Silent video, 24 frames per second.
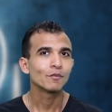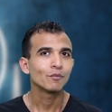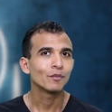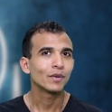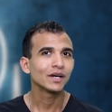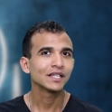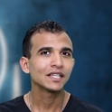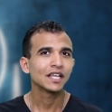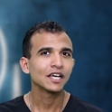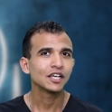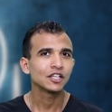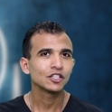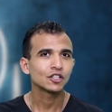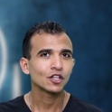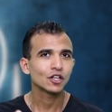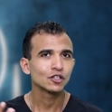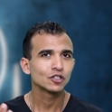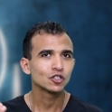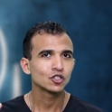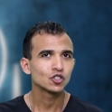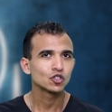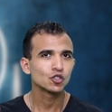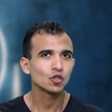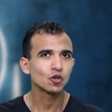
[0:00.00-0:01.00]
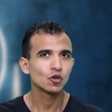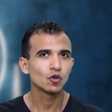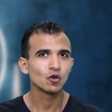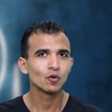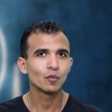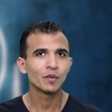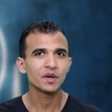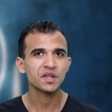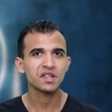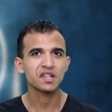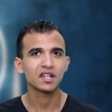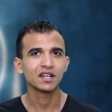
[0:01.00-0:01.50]
بدأ يطنش شغله
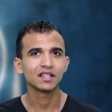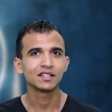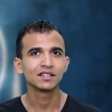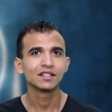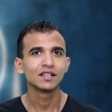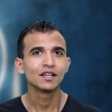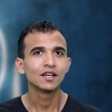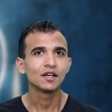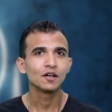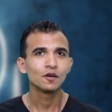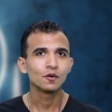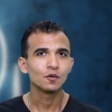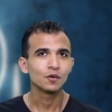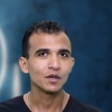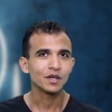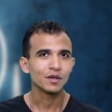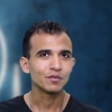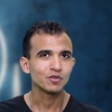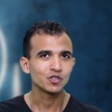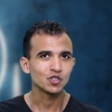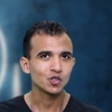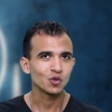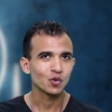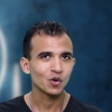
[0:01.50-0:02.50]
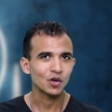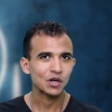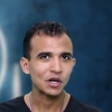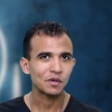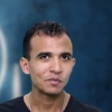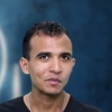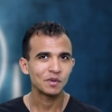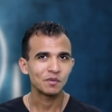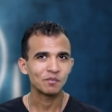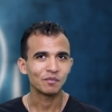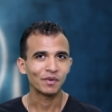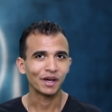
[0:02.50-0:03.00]
مثلا ويمشي وراها
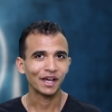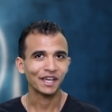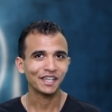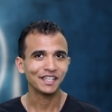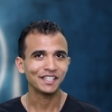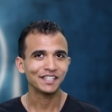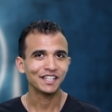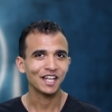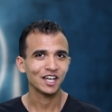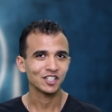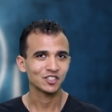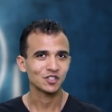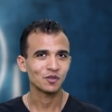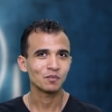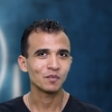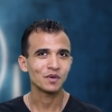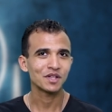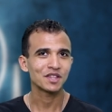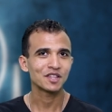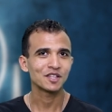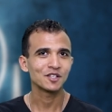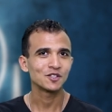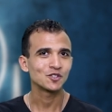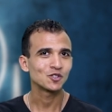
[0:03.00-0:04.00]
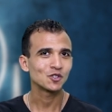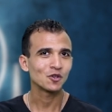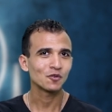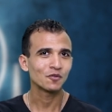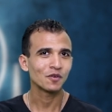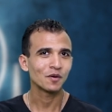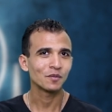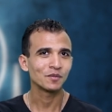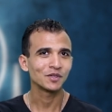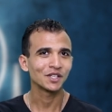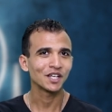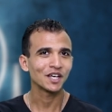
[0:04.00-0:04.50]
من بعيد عشان بس
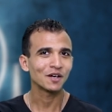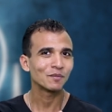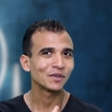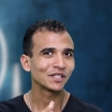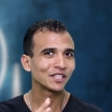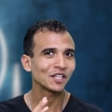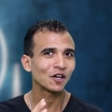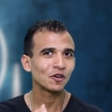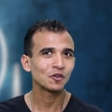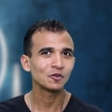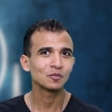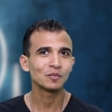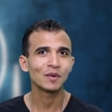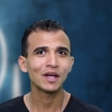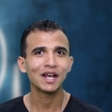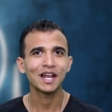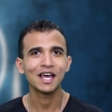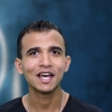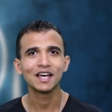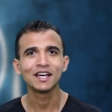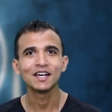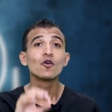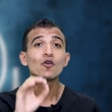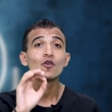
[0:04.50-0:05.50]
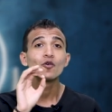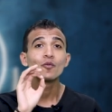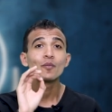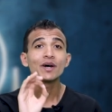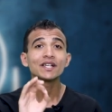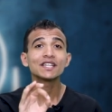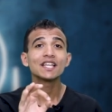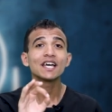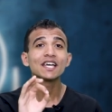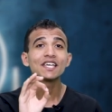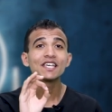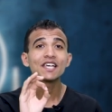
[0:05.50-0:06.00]
يشوفها من غير ما تاخد بالها
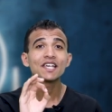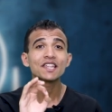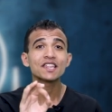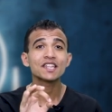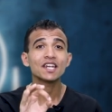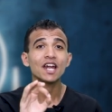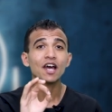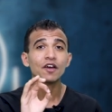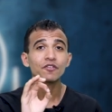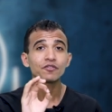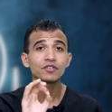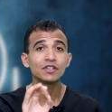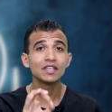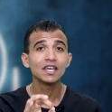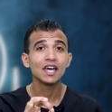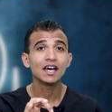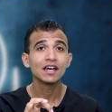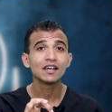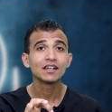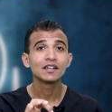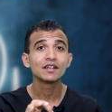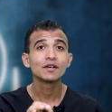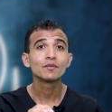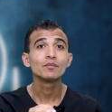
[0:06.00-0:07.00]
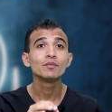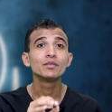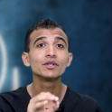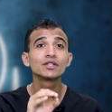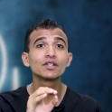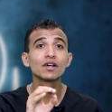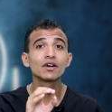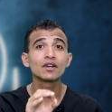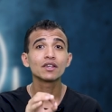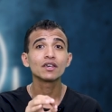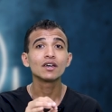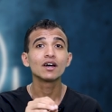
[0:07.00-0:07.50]
وبدأ يسرح فيها
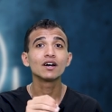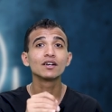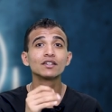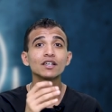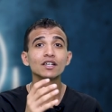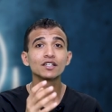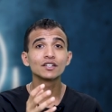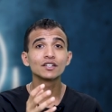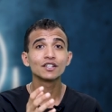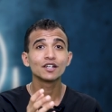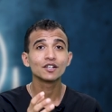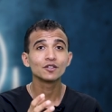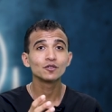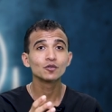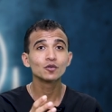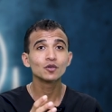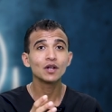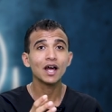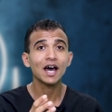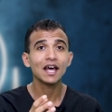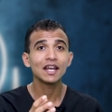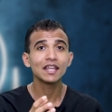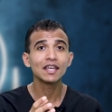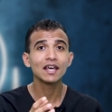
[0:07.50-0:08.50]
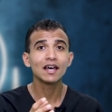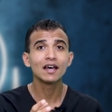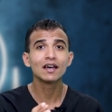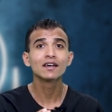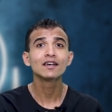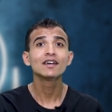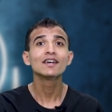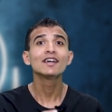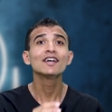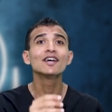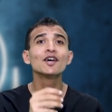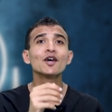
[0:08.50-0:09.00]
بطريقة نقدر نقول عليها
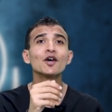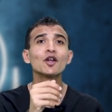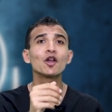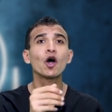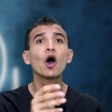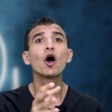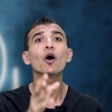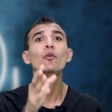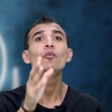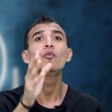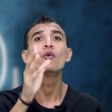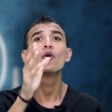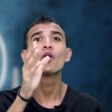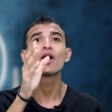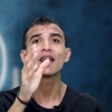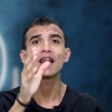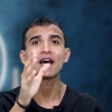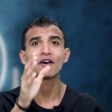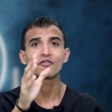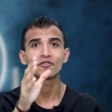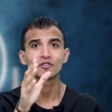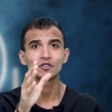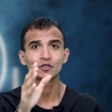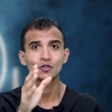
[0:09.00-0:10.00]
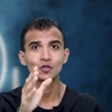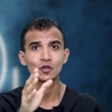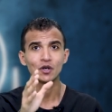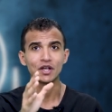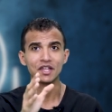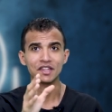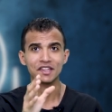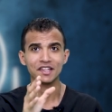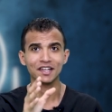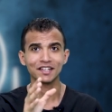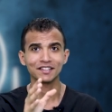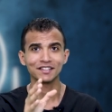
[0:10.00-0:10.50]
الحب ولع في الدرة يا
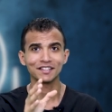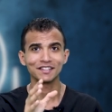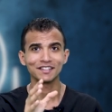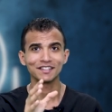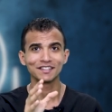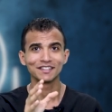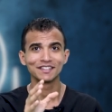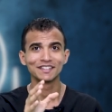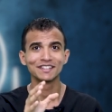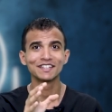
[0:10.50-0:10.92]
سعدية